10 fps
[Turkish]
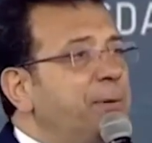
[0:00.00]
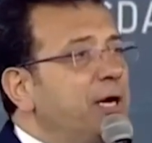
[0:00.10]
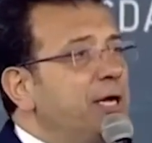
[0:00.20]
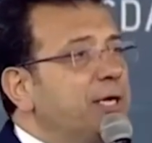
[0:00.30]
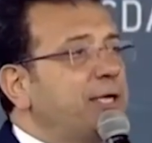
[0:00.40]

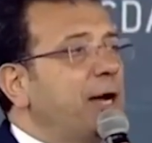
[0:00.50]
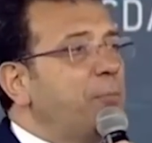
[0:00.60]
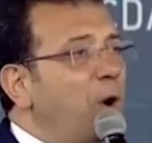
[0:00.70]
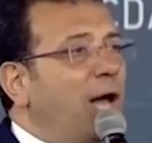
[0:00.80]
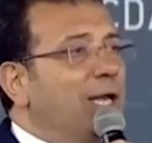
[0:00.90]
birlikte
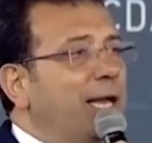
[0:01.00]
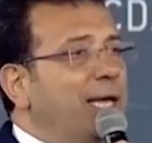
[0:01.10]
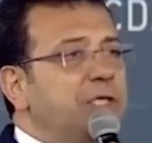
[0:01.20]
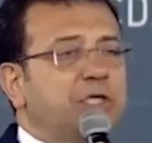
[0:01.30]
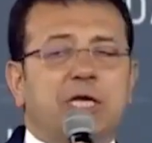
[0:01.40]
bu
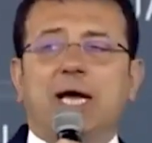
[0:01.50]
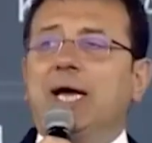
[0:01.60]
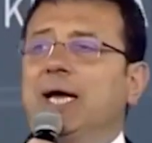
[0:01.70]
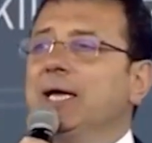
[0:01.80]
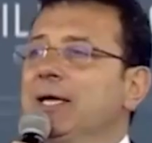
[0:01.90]

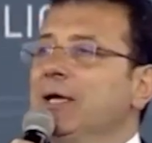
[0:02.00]
anlayışla